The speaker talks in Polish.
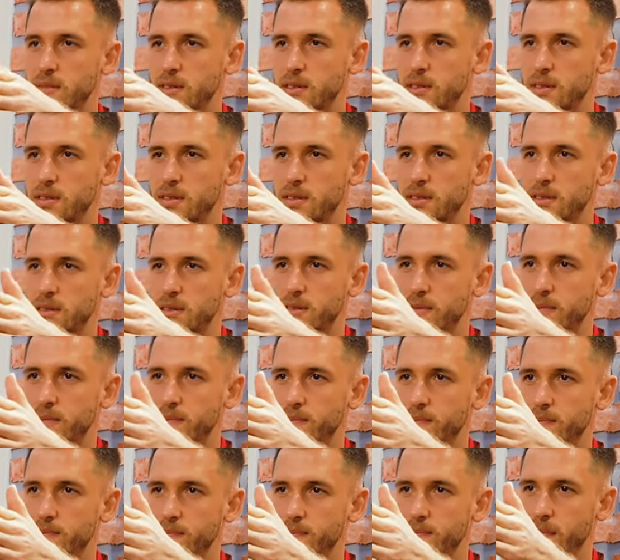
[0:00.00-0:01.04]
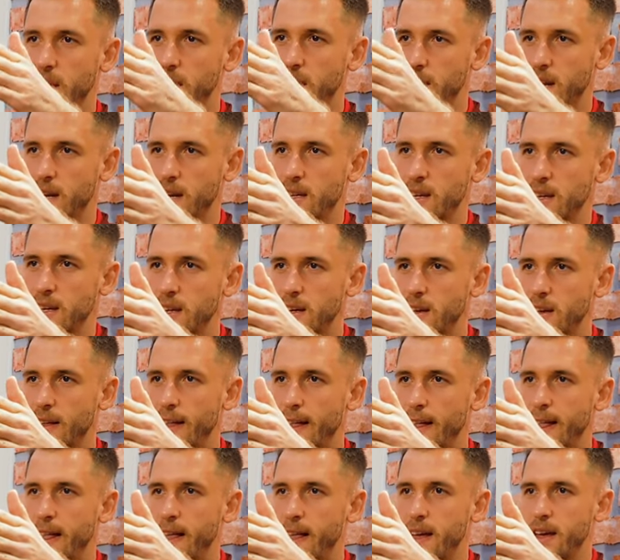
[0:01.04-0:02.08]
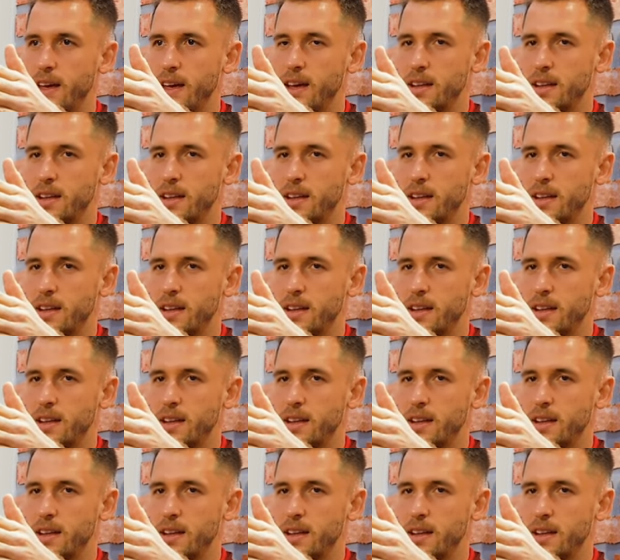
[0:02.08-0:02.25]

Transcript: yy, ekranie. Mhm.